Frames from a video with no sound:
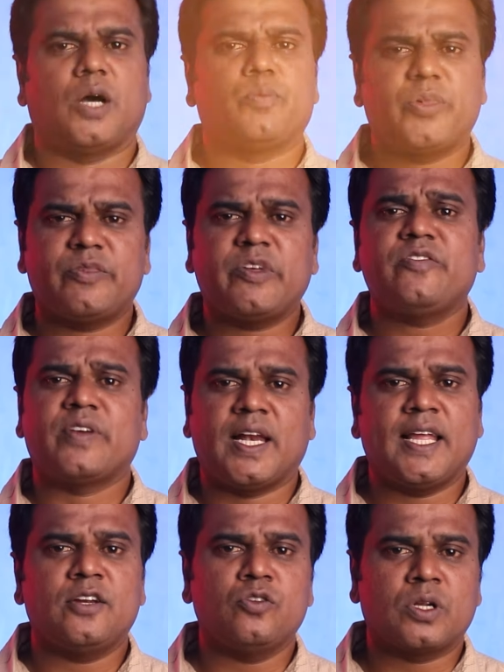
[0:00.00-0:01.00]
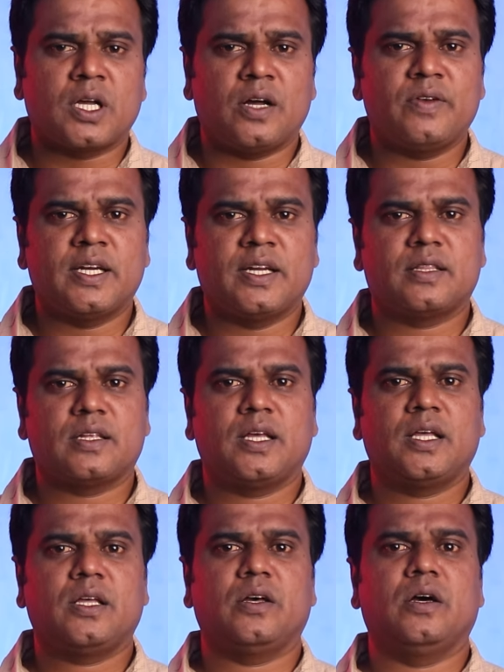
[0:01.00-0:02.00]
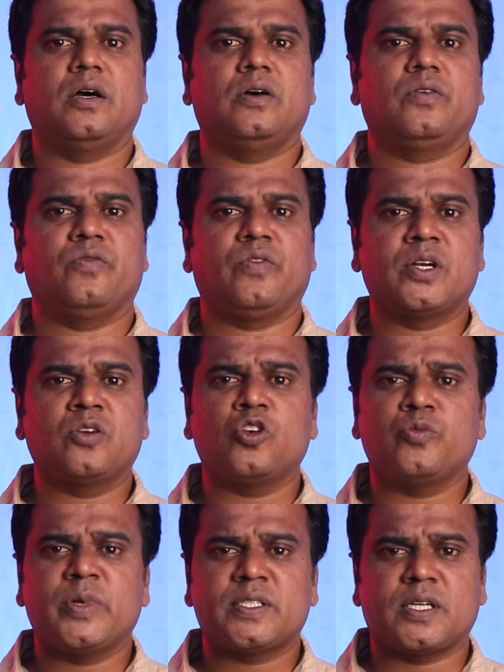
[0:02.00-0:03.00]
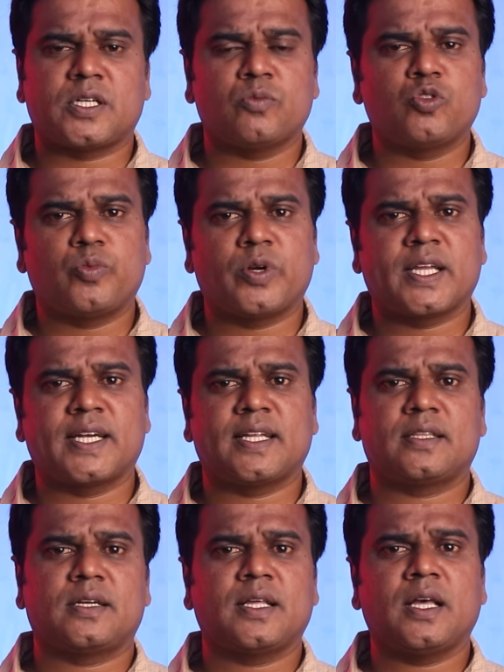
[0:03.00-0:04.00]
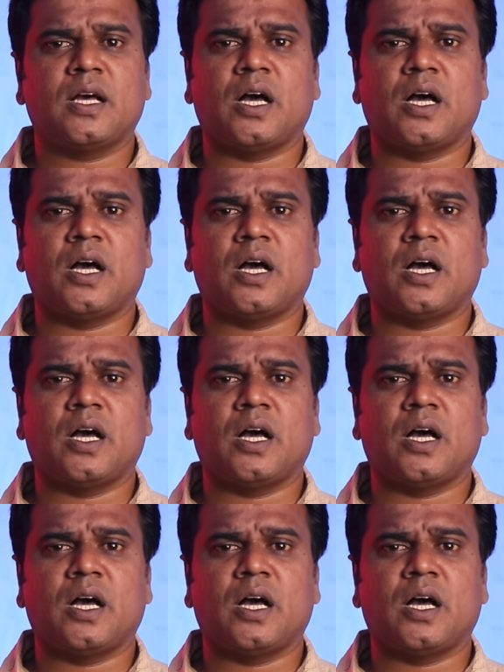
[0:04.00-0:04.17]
அப்போவே வெள்ளையனூர் காவல் நிலையத்தில் வன்கொடுமை சட்டம் உட்பட கிட்டத்தட்ட